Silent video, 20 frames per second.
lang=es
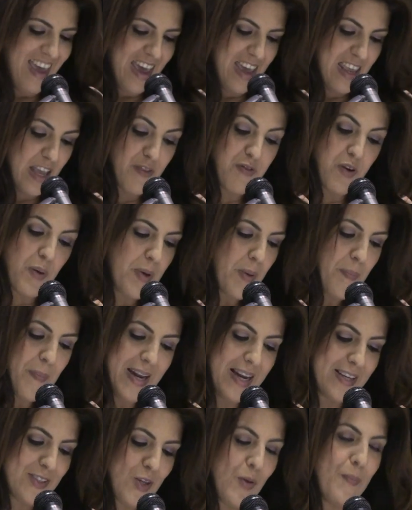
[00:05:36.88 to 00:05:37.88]
Ella fue mi
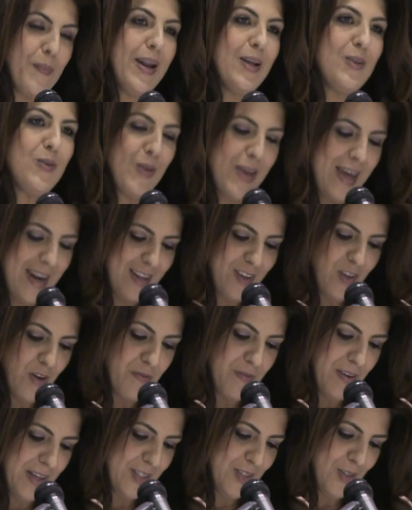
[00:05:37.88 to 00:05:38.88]
inspiración para estudiar este
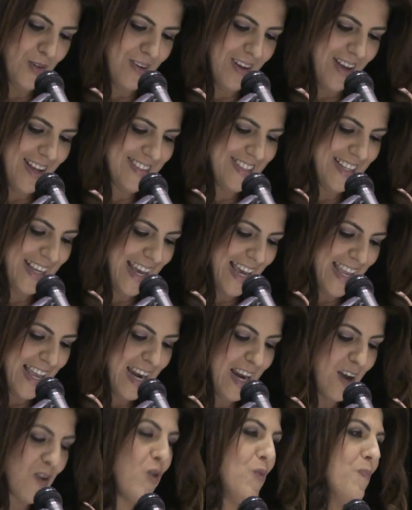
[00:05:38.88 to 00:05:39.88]
oficio, así que
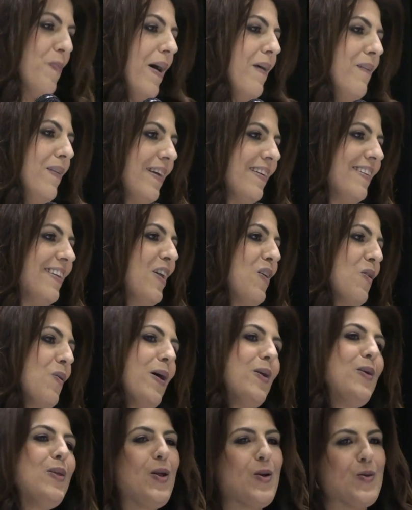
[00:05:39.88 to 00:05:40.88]
ella es la culpable de lo
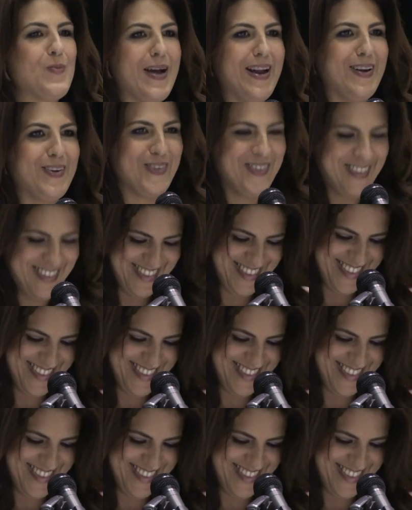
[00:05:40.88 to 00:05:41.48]
bueno y de lo malo.